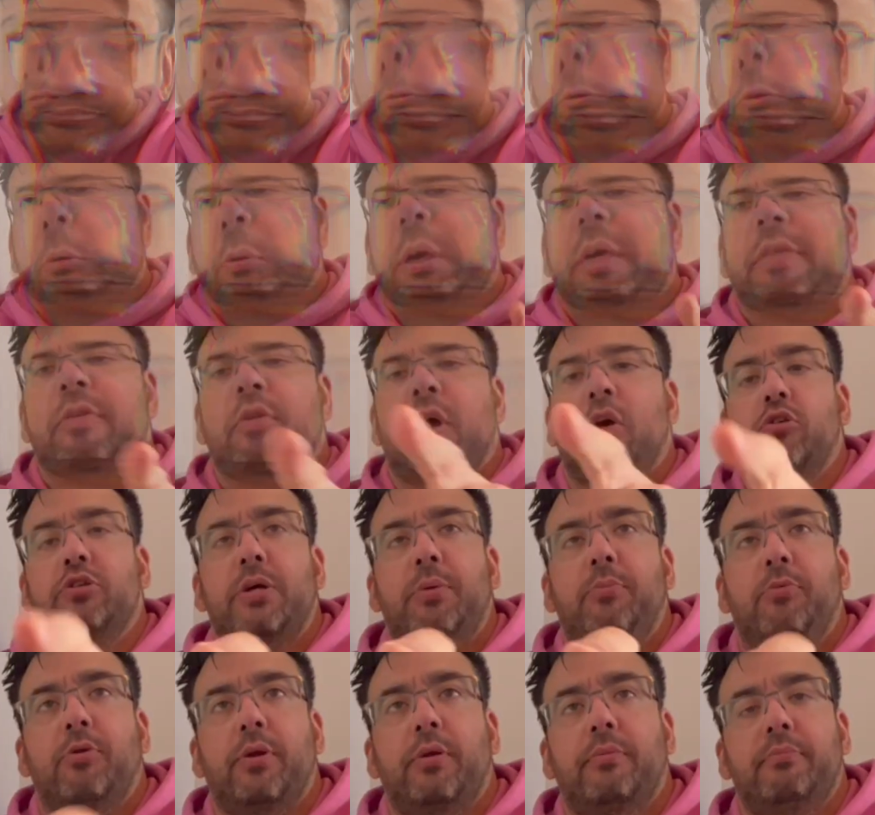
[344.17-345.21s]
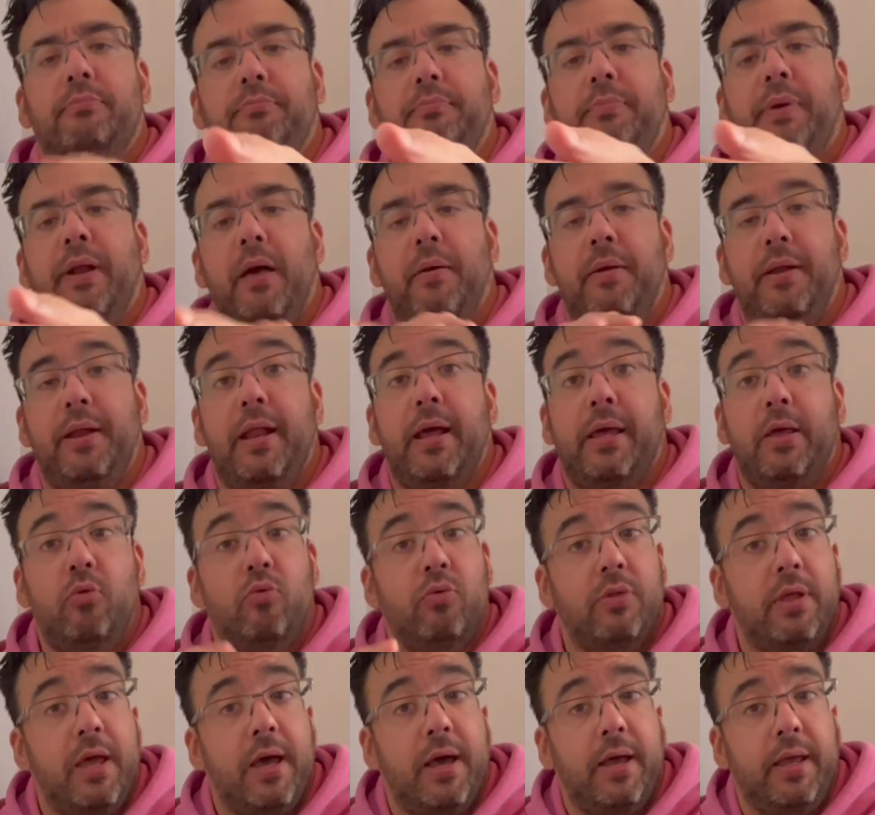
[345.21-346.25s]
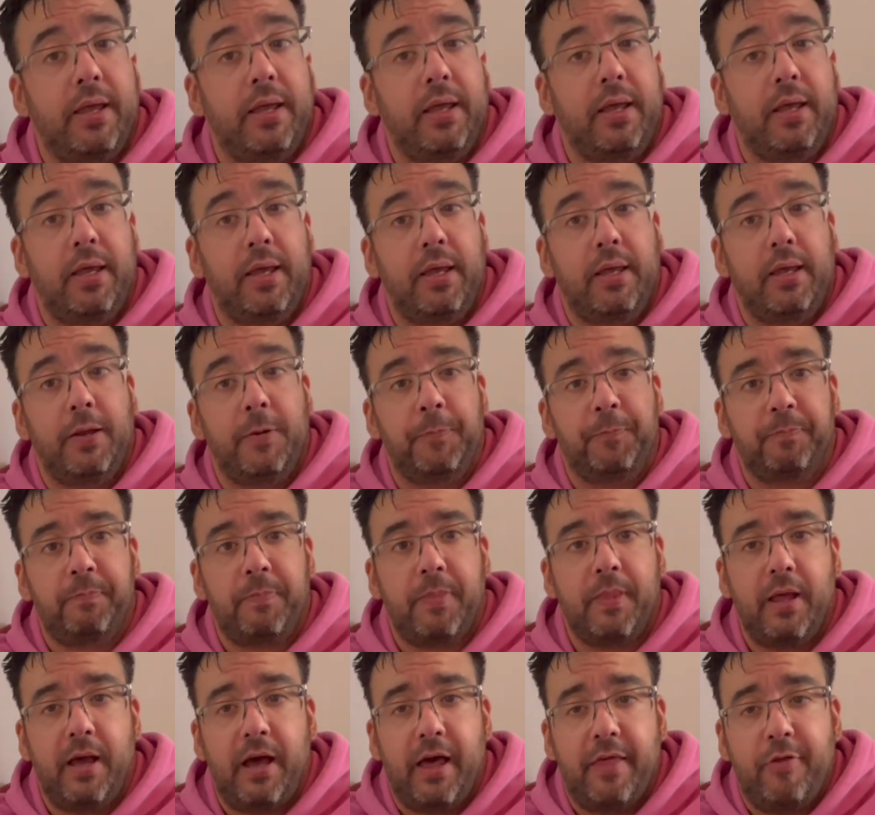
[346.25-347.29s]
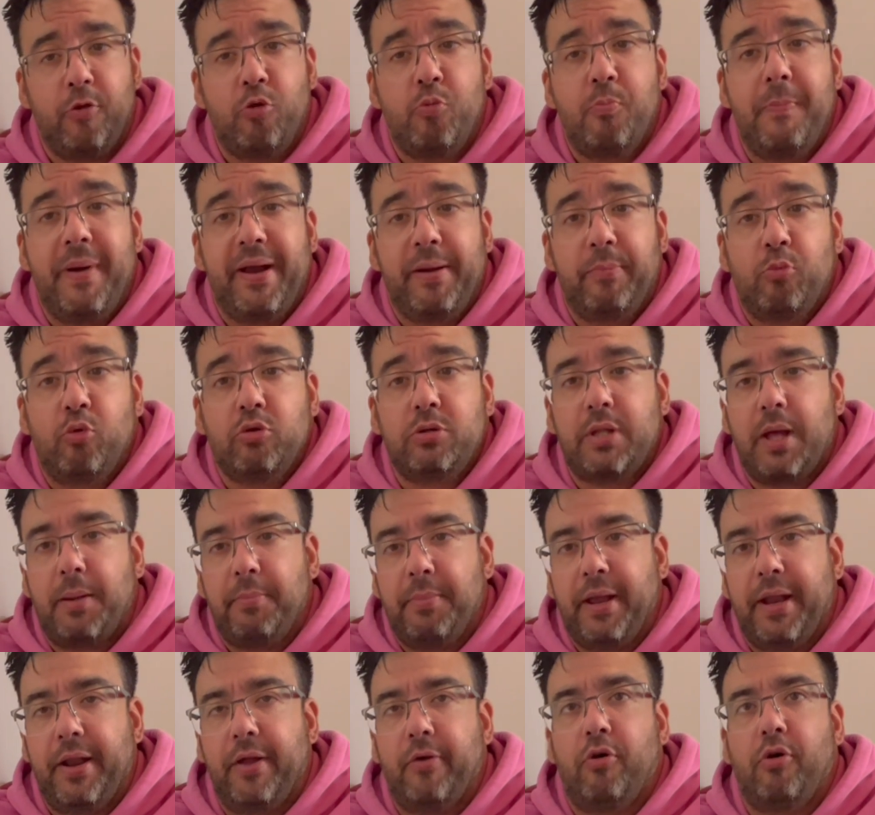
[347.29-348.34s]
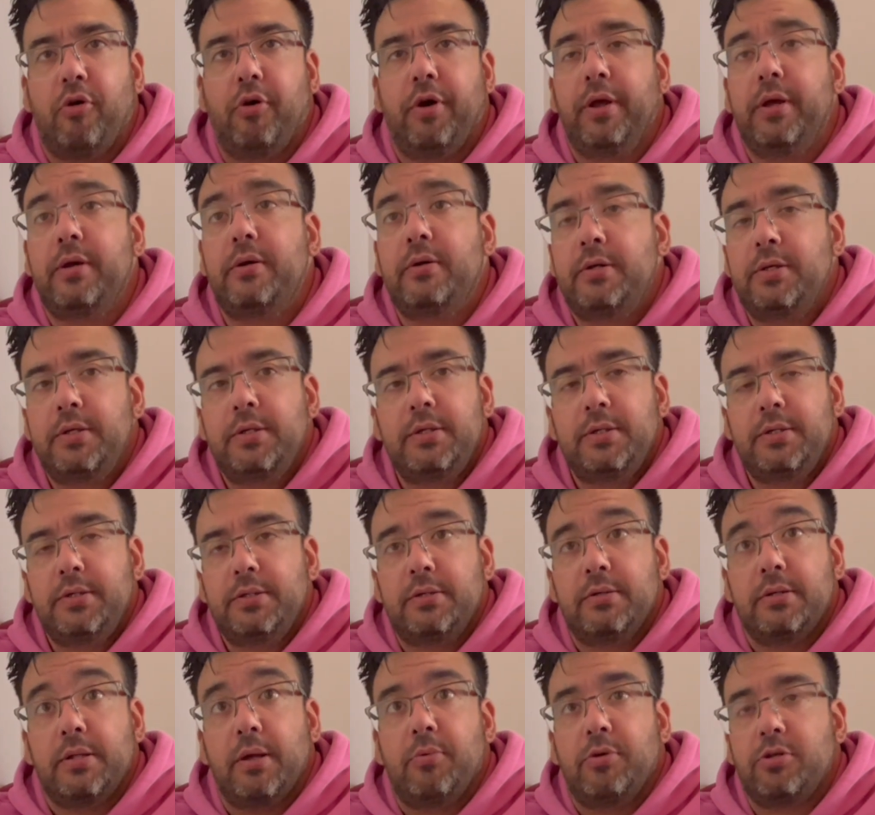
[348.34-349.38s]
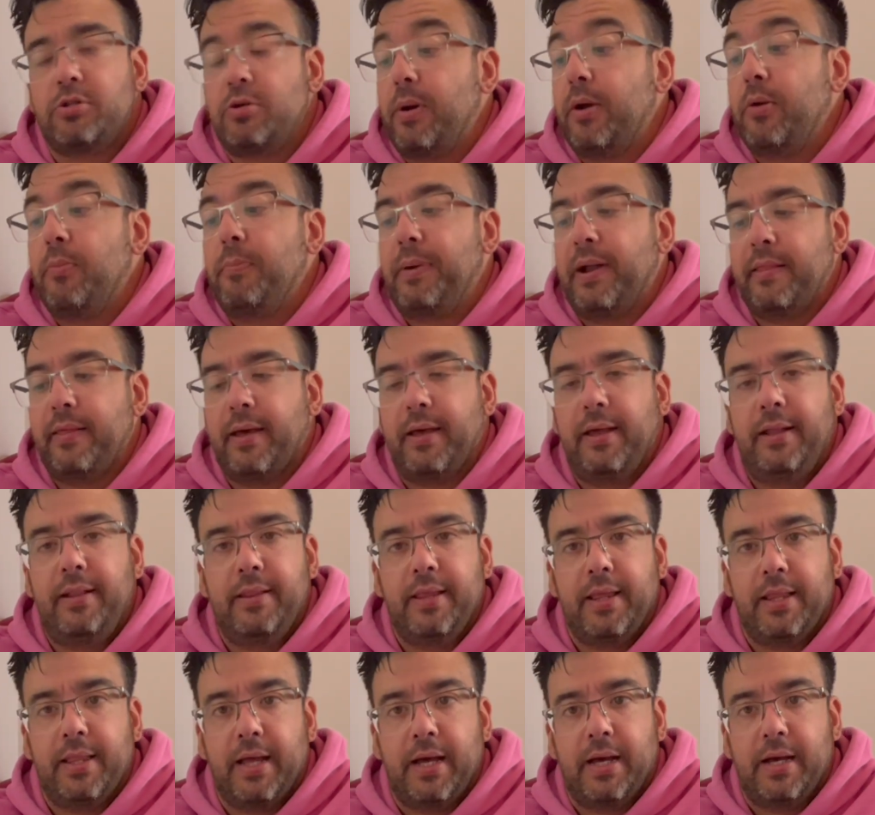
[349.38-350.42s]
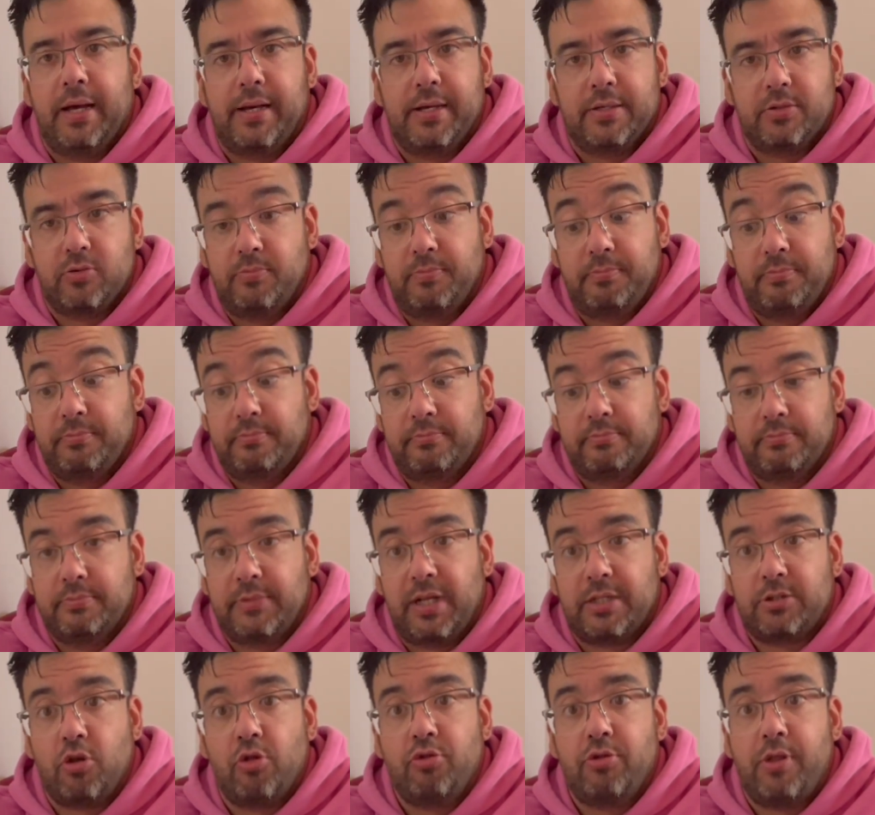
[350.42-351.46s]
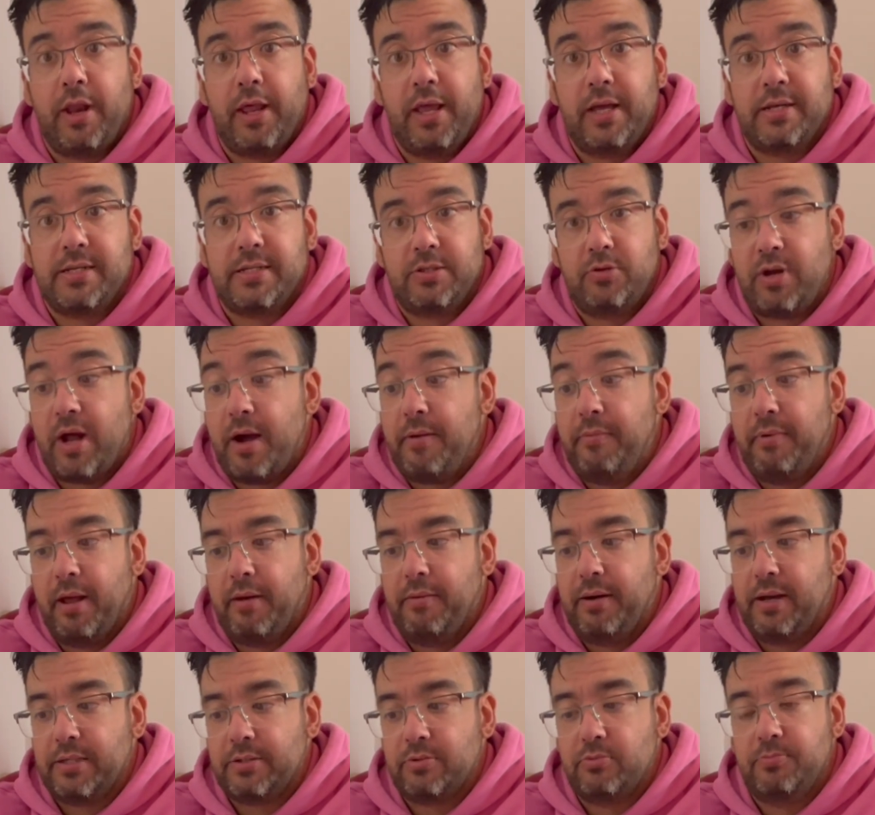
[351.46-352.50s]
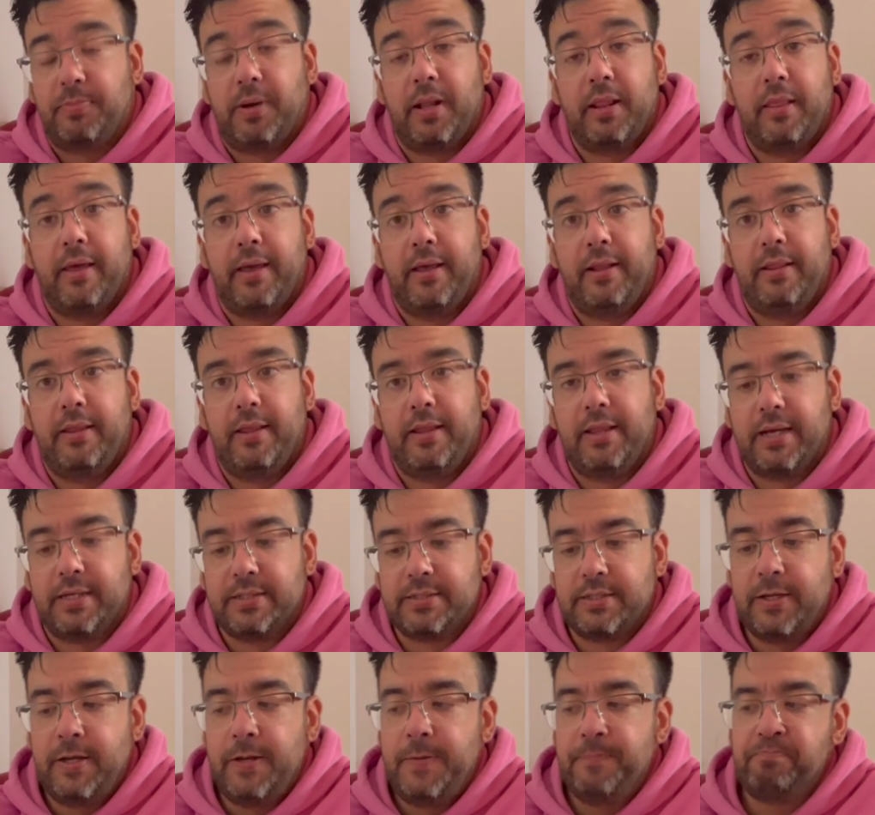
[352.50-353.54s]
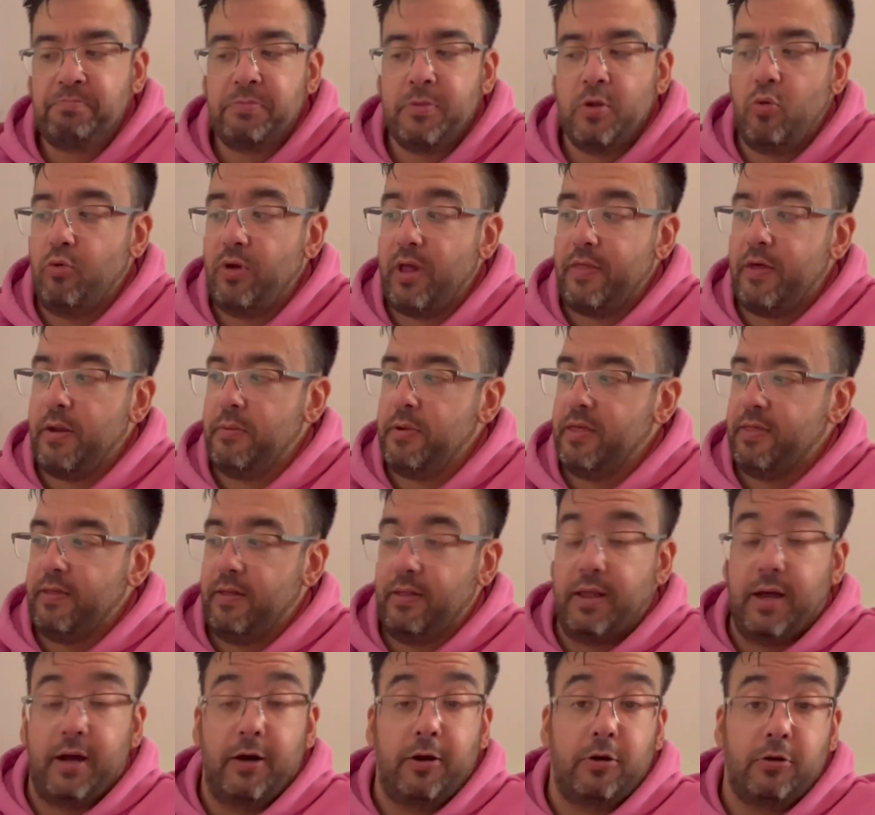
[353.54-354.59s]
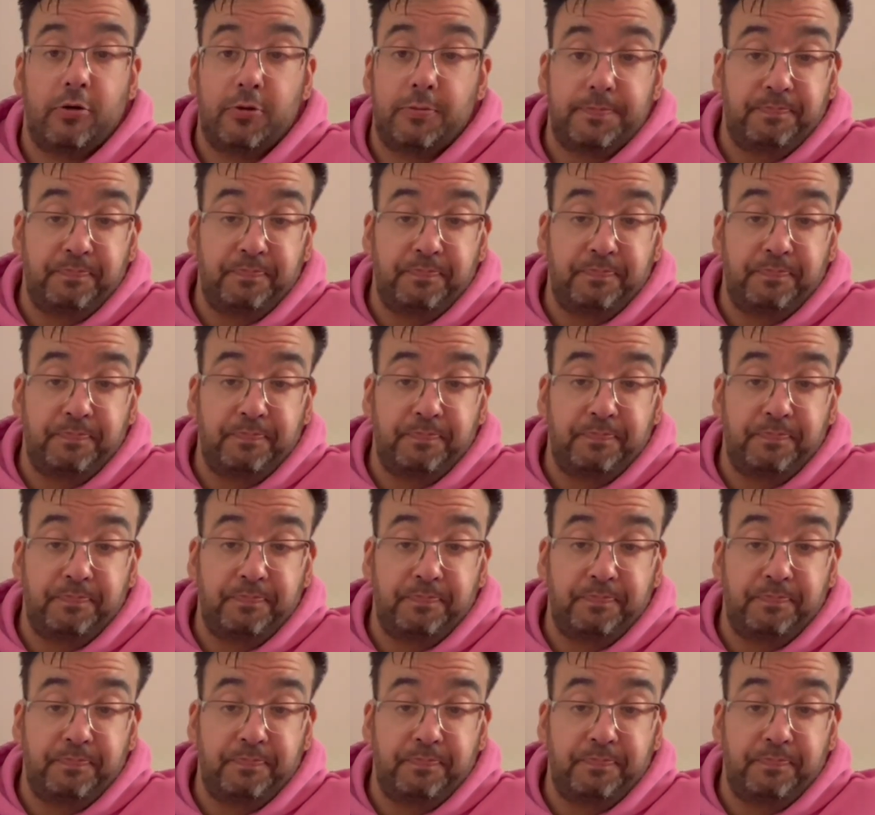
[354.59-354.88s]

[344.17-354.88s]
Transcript: Os voy a decir una cosa, por, para venir aquí un día y hacer un vermut también, ojo, eh, Podemos tomar un par de gilditas, unas tonterías así, unas bravas, un par de gilditas, una cervecita o